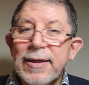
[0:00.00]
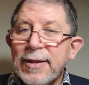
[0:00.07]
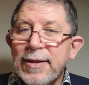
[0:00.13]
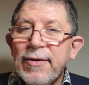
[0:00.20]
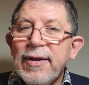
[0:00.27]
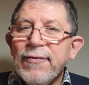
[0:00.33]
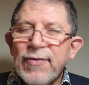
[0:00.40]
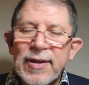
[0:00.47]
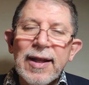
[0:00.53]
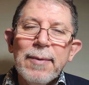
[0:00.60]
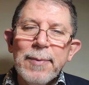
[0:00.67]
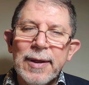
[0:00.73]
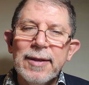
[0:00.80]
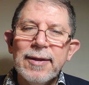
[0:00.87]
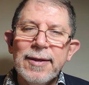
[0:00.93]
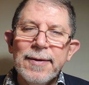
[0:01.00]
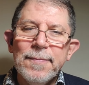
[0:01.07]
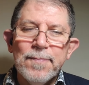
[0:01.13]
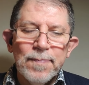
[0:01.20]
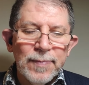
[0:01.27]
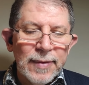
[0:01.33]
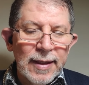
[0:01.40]
Y finalmente,
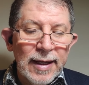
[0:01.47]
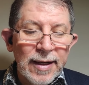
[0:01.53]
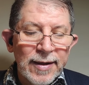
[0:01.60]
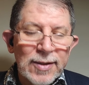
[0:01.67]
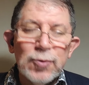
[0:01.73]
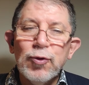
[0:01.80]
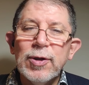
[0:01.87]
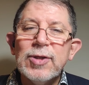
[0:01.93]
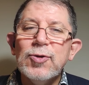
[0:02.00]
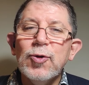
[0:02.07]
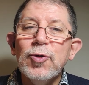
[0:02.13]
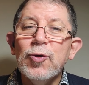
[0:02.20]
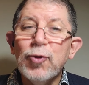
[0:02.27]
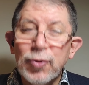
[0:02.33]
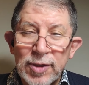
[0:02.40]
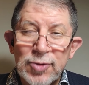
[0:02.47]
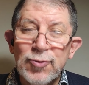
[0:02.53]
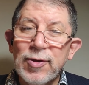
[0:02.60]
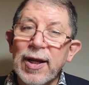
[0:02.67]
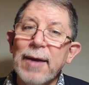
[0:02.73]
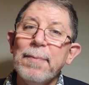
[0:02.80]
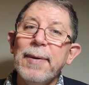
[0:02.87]
la resurrección, unos
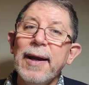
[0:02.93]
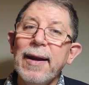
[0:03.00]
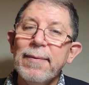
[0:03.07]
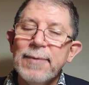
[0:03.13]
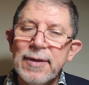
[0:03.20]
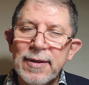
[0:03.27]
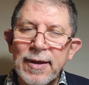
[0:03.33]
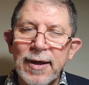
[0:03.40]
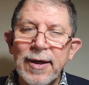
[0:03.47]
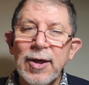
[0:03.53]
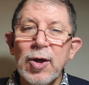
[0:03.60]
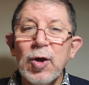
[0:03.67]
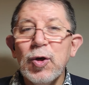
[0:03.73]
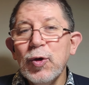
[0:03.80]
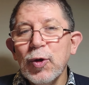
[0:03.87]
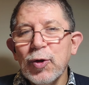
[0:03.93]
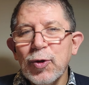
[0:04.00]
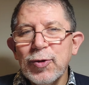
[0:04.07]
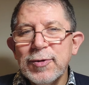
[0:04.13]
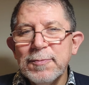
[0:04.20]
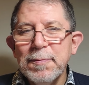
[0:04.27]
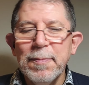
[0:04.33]
resucitarán para la vida y
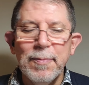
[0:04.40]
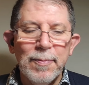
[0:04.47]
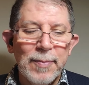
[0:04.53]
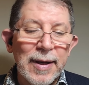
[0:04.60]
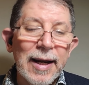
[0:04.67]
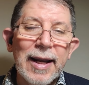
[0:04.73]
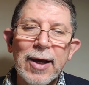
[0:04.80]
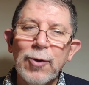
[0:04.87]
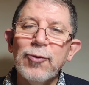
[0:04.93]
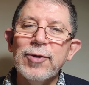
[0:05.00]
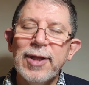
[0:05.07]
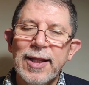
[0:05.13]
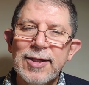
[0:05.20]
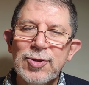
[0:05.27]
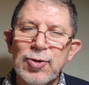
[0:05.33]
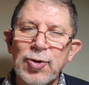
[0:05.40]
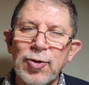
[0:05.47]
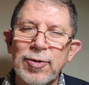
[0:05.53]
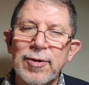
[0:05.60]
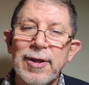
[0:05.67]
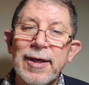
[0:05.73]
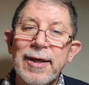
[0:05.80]
otros para la
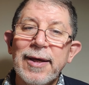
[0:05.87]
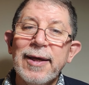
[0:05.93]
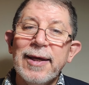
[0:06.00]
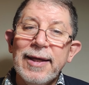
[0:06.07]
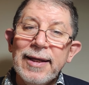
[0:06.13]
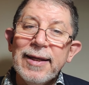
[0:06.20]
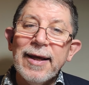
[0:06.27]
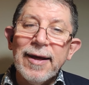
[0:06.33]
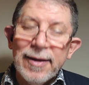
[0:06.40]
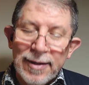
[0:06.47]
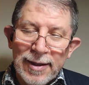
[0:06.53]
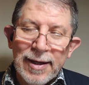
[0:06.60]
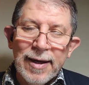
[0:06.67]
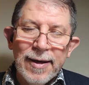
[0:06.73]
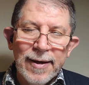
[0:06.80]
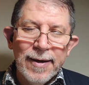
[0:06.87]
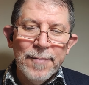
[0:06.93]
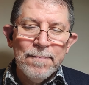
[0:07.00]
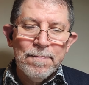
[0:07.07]
condenación. Y la,